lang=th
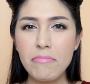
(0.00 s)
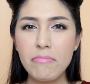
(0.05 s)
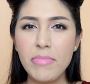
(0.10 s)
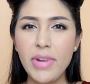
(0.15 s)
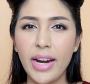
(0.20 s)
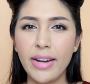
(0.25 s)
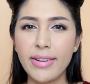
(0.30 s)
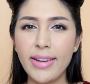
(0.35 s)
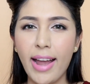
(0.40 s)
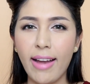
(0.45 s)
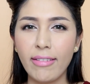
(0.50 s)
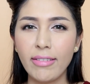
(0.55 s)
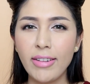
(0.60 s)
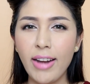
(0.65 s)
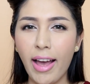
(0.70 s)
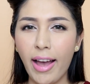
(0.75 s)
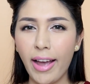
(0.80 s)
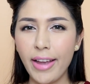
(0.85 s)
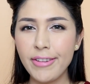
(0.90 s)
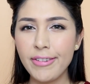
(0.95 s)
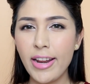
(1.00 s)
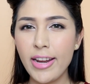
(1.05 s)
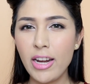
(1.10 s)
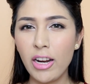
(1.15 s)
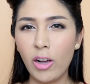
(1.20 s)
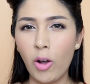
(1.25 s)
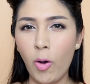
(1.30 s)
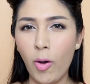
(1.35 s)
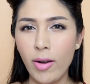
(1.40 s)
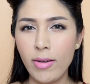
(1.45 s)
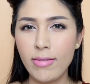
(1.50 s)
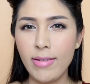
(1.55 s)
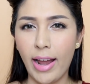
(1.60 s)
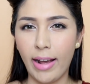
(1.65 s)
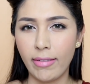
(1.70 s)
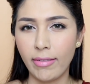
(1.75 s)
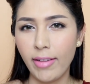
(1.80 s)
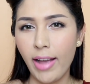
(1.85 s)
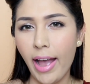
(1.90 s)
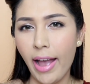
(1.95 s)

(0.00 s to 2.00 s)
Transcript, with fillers: เหมือนนางร้ายในละครหลัง